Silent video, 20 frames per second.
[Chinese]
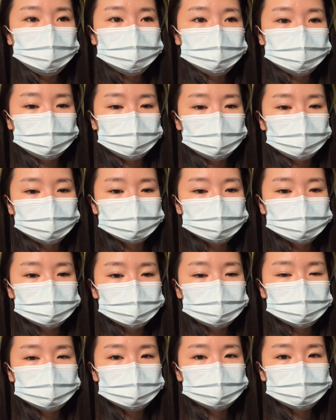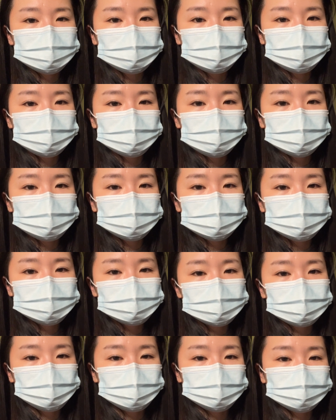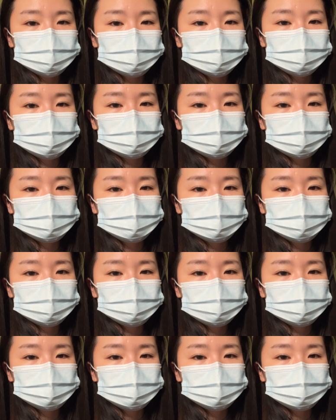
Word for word: 叫他就是至少